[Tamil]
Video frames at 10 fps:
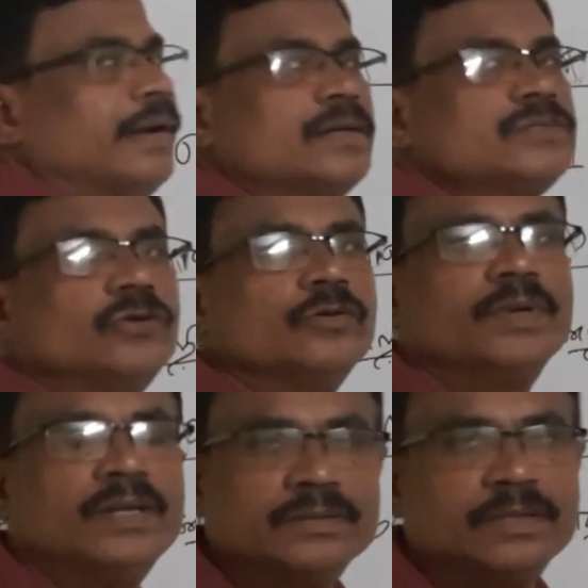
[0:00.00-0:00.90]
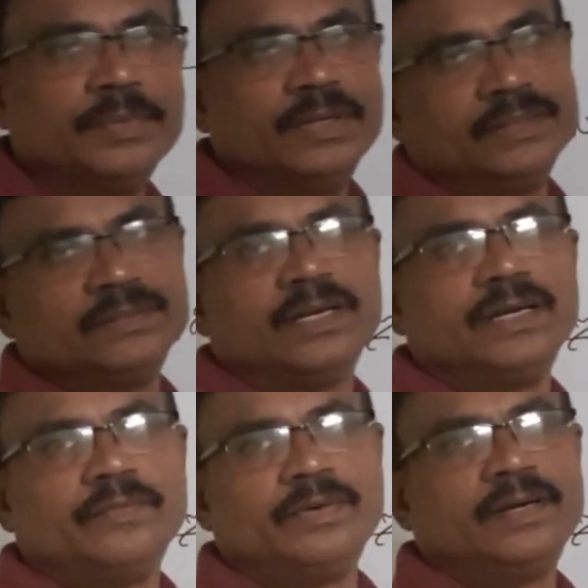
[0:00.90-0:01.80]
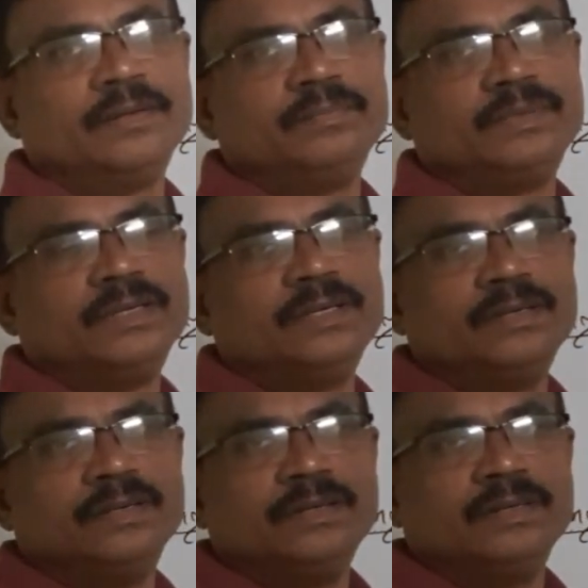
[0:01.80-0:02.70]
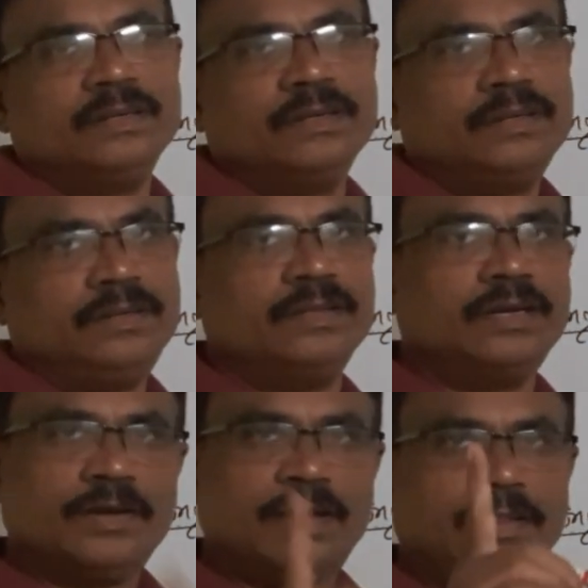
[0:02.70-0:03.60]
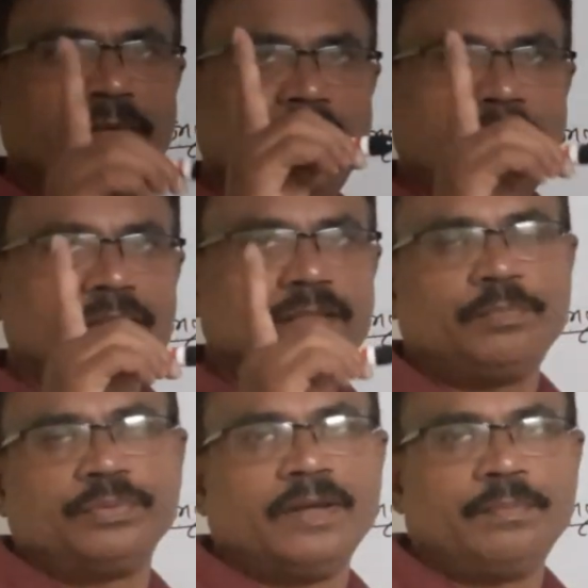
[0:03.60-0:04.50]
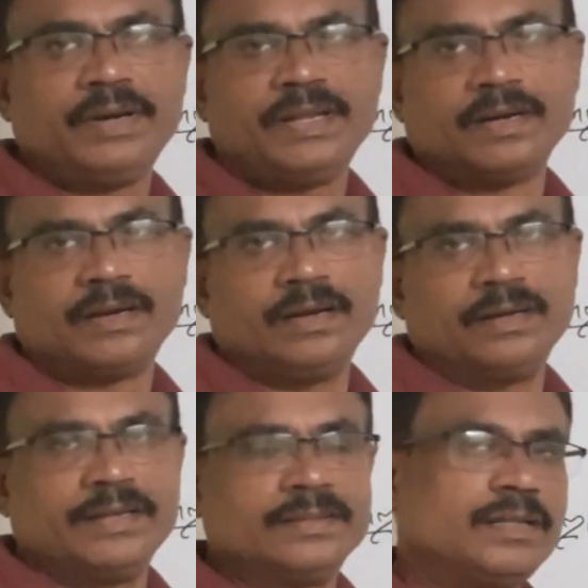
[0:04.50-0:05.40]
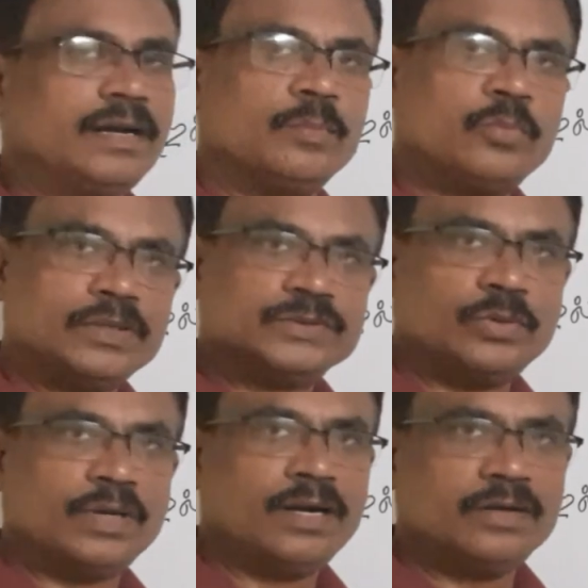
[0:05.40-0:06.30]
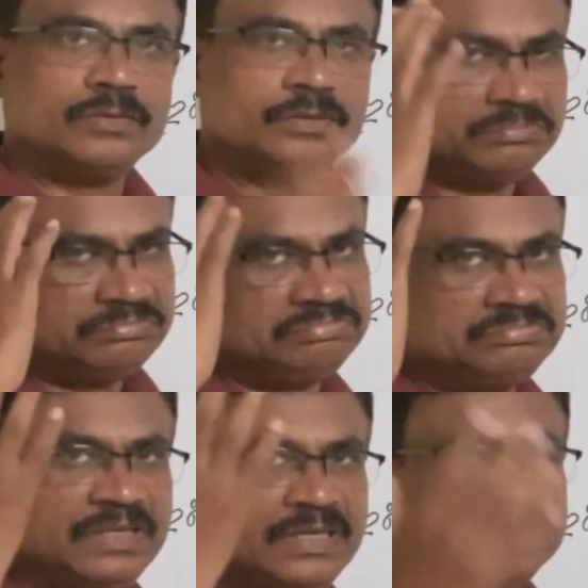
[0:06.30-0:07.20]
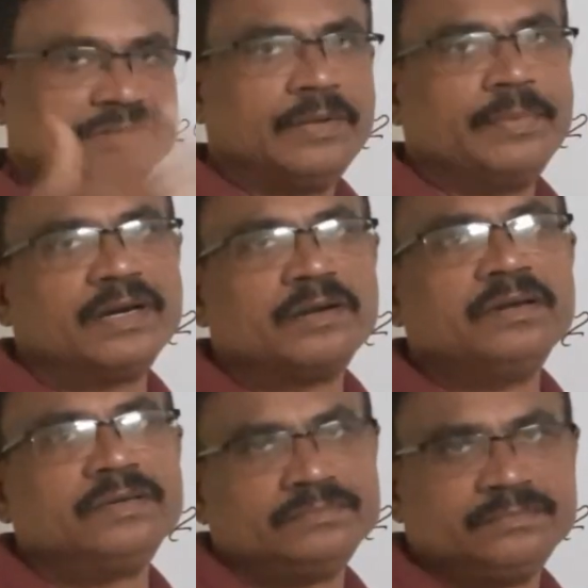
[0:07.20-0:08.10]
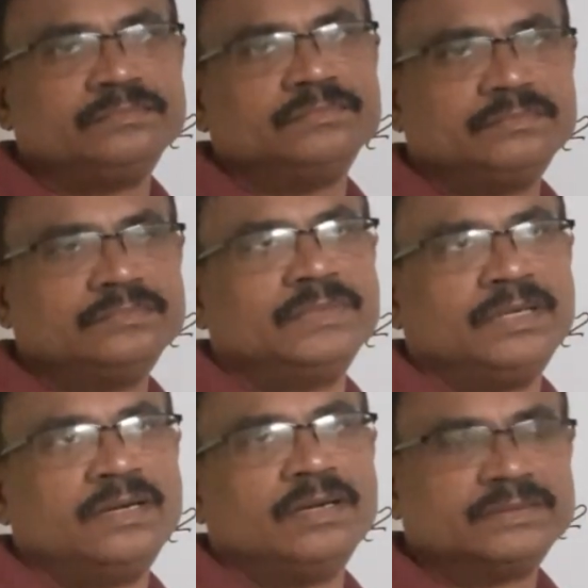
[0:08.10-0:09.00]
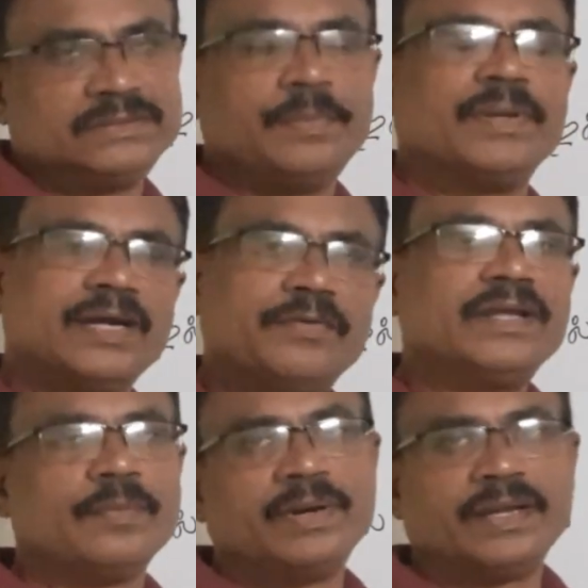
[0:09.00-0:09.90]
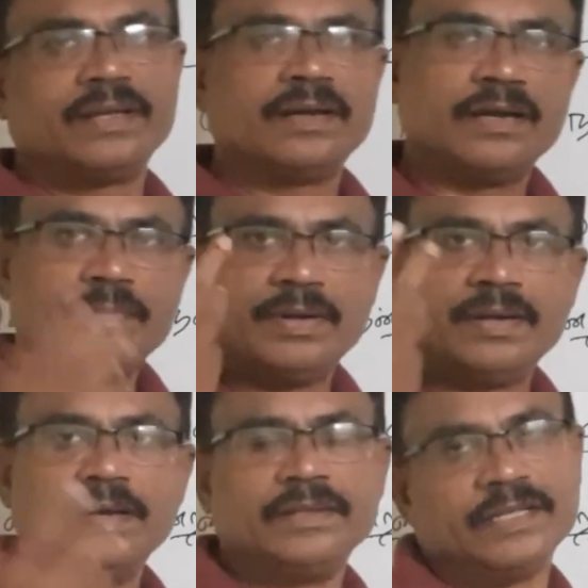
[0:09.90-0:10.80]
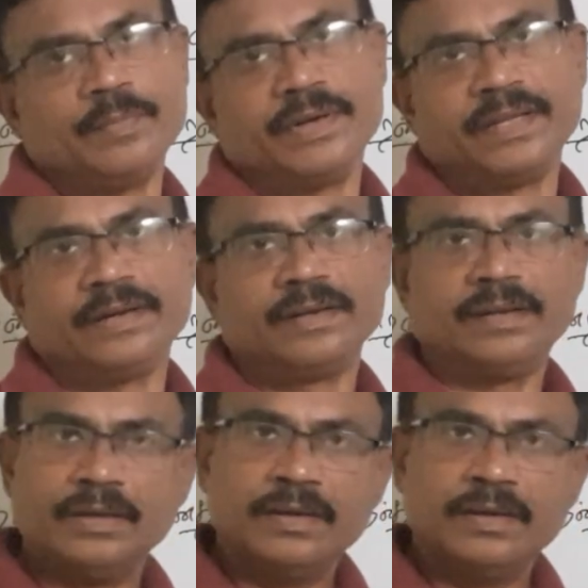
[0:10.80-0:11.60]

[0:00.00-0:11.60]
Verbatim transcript: ட்ராக்னு சொல்லுவோம்ல தமிழ் தண்டவாளம் இதுலேயும் அதே தப்பு தான் பண்ணியிருக்கான் எத்தனை முறை சொன்னாலும் சில பேருக்கு சில பேர் கவனிக்க மாட்டேங்கிறாங்க மண்டையில் ஏற்றிக்க மாட்டேங்கிறாங்க